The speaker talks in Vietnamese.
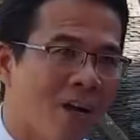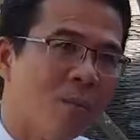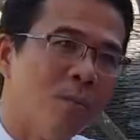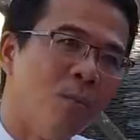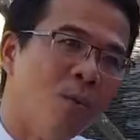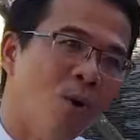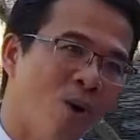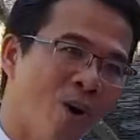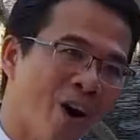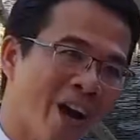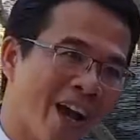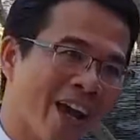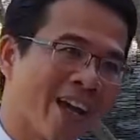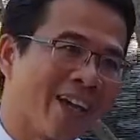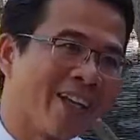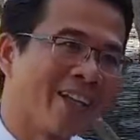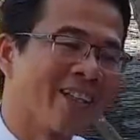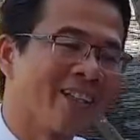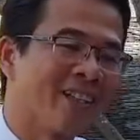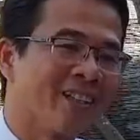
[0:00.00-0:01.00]
mua
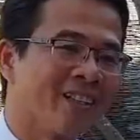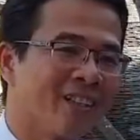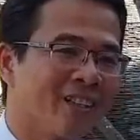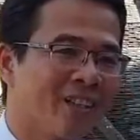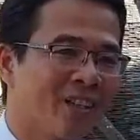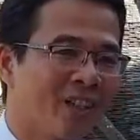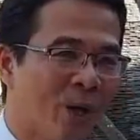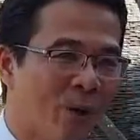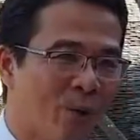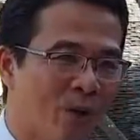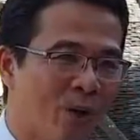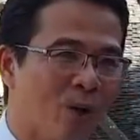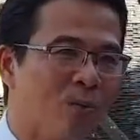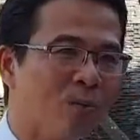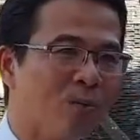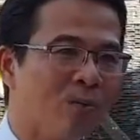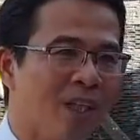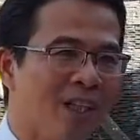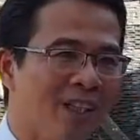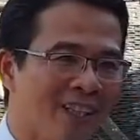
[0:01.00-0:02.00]
hàng tiêu
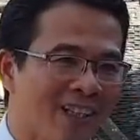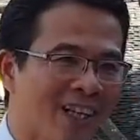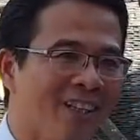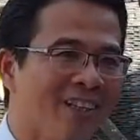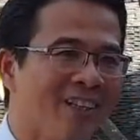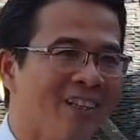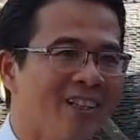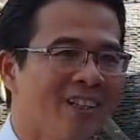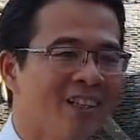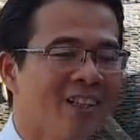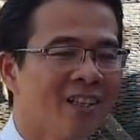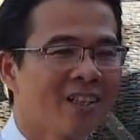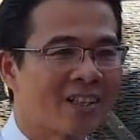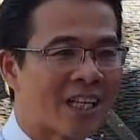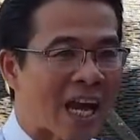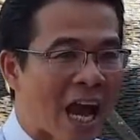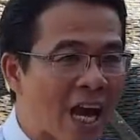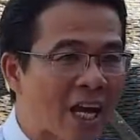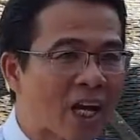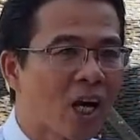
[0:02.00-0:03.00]
dùng linh tinh
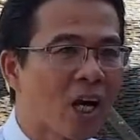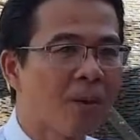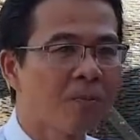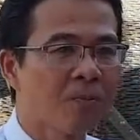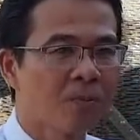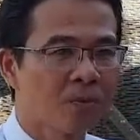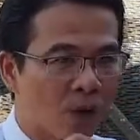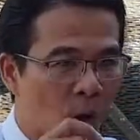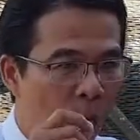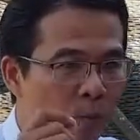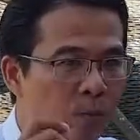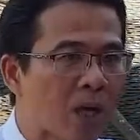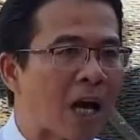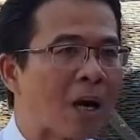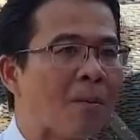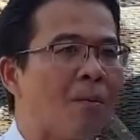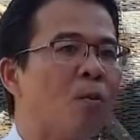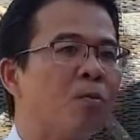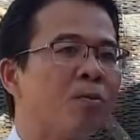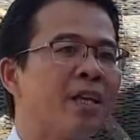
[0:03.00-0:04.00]
trả góp cũng là
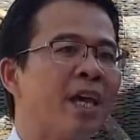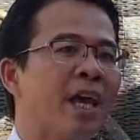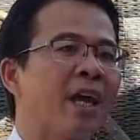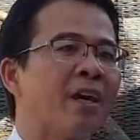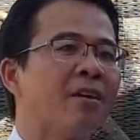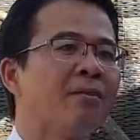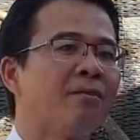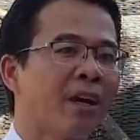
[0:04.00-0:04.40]
một dạng